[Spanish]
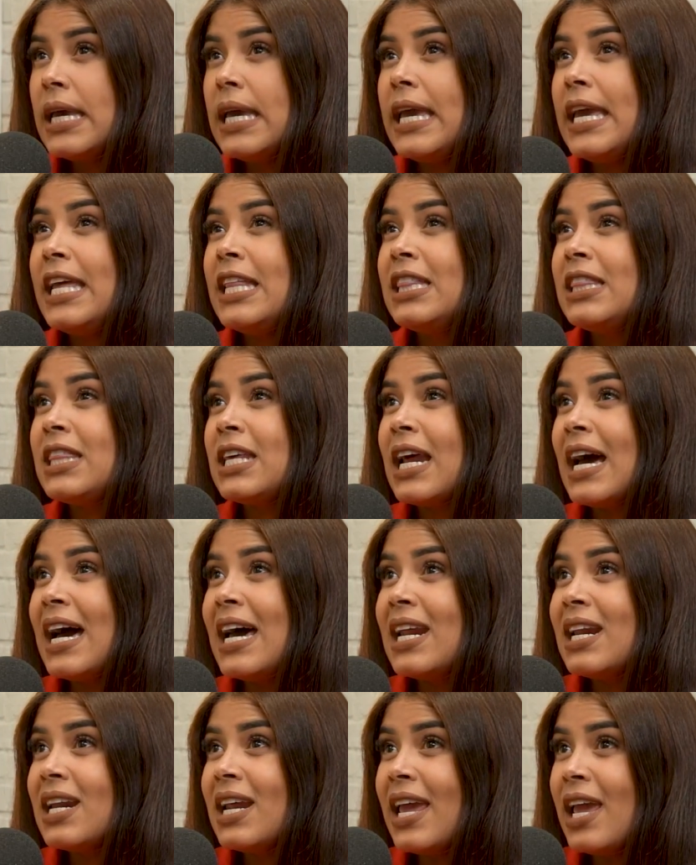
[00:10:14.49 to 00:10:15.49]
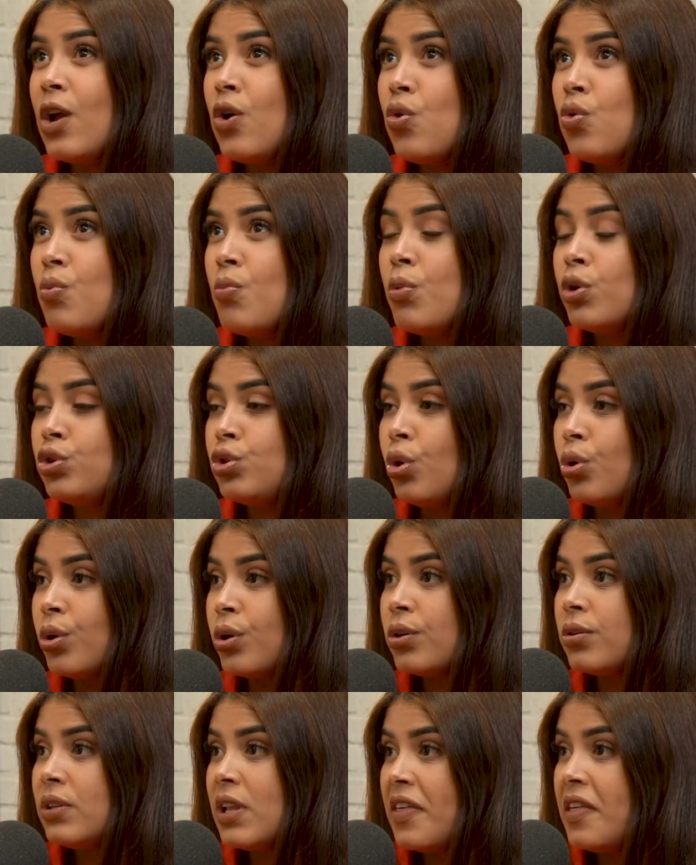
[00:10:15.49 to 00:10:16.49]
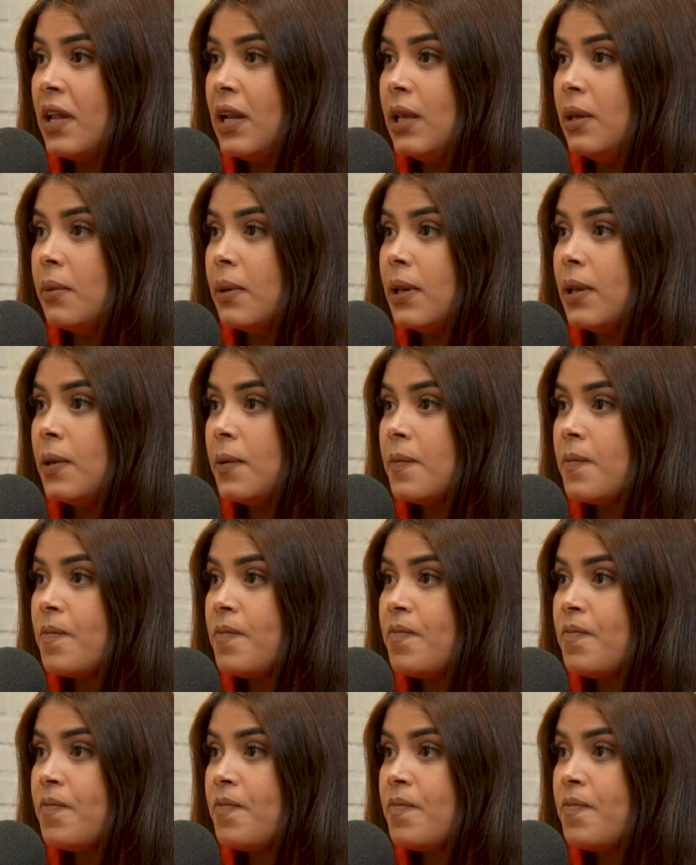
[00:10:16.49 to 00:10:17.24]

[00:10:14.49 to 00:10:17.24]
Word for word: entrar en un motor de delivery.